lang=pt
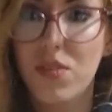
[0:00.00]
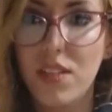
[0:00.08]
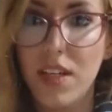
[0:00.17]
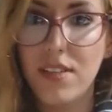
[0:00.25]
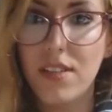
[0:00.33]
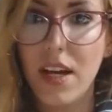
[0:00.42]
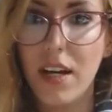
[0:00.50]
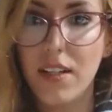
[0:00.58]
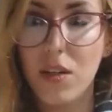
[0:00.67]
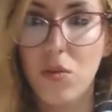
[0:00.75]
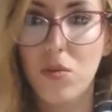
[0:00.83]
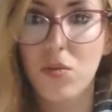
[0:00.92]
testar
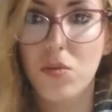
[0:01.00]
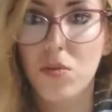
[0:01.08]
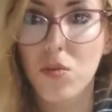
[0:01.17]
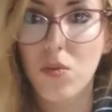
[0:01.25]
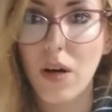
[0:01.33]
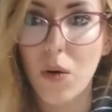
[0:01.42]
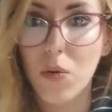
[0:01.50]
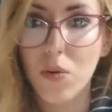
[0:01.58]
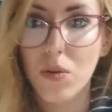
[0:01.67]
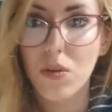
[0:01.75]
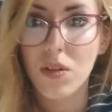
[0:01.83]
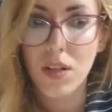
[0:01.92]
ainda com, com álcool.
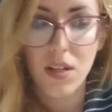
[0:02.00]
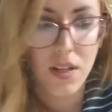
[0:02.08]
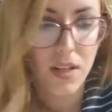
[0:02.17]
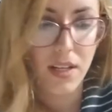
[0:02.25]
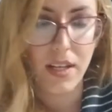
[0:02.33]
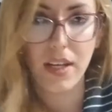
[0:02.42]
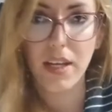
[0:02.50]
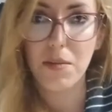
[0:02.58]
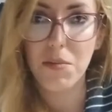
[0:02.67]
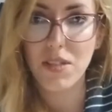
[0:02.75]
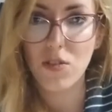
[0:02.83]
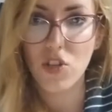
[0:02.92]
É,
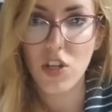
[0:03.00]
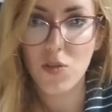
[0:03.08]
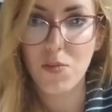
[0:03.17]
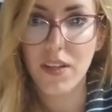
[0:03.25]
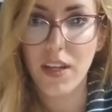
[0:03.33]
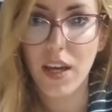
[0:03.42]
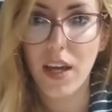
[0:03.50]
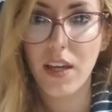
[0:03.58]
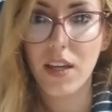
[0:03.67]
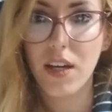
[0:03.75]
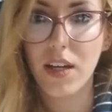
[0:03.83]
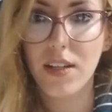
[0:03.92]
mas eu já
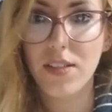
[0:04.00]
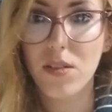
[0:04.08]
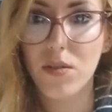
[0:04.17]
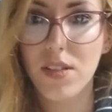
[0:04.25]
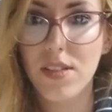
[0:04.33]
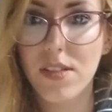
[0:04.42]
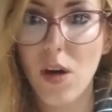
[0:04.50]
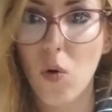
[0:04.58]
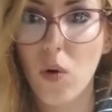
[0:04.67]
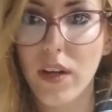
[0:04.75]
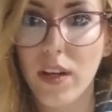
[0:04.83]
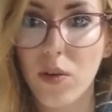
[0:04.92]
expliquei a questão desse
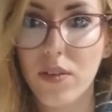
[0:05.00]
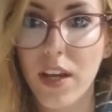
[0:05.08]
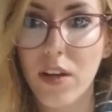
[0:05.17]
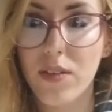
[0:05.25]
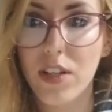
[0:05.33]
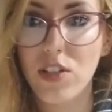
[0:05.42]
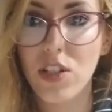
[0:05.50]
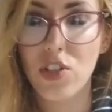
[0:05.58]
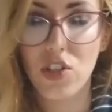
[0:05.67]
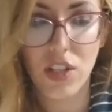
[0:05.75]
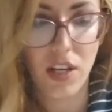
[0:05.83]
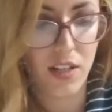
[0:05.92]
álcool aqui que eu tenho, né,
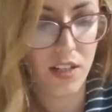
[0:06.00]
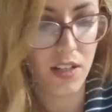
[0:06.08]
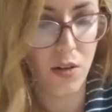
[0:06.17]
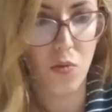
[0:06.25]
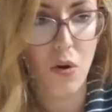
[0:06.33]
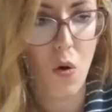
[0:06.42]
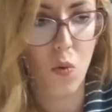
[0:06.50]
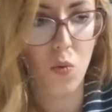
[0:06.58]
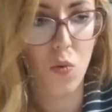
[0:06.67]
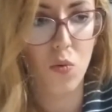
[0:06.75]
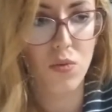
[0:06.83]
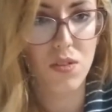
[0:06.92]
gente? Que ele é um
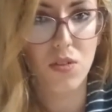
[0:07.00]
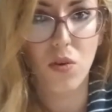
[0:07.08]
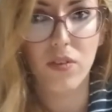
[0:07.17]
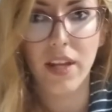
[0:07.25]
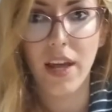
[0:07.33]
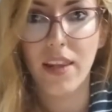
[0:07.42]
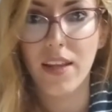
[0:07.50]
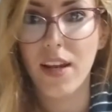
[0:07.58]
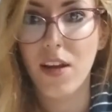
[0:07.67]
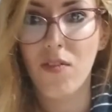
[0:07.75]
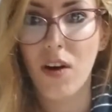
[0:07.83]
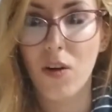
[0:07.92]
álcool com citronela e
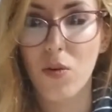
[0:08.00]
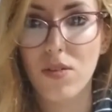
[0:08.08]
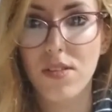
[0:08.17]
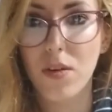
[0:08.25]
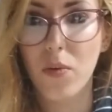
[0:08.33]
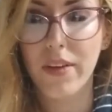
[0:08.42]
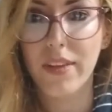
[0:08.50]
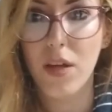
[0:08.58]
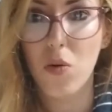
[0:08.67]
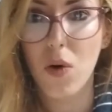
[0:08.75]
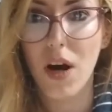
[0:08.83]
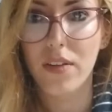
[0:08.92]
ele é um álcool
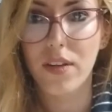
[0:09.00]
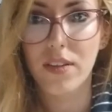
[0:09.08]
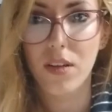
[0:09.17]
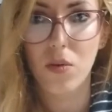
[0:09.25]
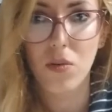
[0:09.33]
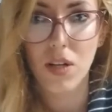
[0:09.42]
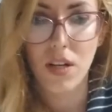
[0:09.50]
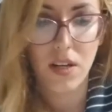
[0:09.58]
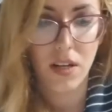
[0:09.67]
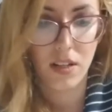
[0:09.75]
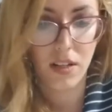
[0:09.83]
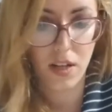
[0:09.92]
54. Então,
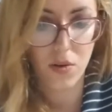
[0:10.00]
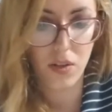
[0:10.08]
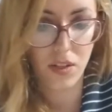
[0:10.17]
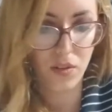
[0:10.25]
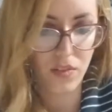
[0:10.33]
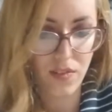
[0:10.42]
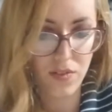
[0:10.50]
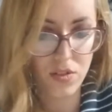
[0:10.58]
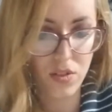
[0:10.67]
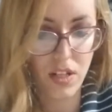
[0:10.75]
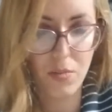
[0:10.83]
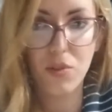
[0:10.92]
creio que não vai
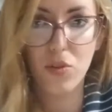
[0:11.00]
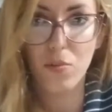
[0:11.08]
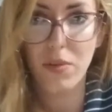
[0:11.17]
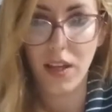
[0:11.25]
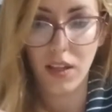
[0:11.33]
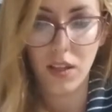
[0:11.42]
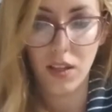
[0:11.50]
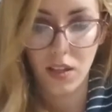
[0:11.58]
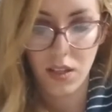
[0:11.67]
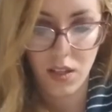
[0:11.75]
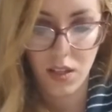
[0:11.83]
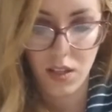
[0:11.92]
funcionar muito bem.
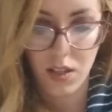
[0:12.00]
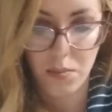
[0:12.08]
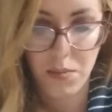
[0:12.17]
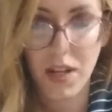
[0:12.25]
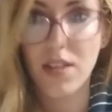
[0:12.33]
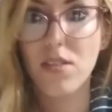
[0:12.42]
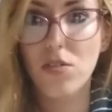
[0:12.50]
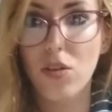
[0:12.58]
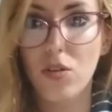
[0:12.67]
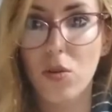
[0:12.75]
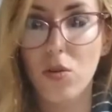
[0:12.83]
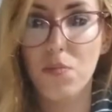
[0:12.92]
Mas eu só
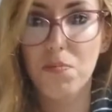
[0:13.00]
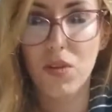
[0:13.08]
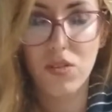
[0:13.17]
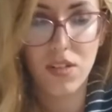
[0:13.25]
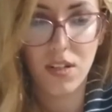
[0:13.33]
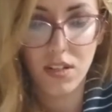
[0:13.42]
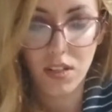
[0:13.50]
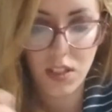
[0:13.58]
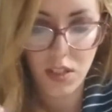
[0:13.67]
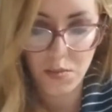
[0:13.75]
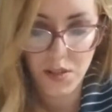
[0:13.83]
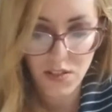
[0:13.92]
tô mostrando
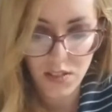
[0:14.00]
aqui, mas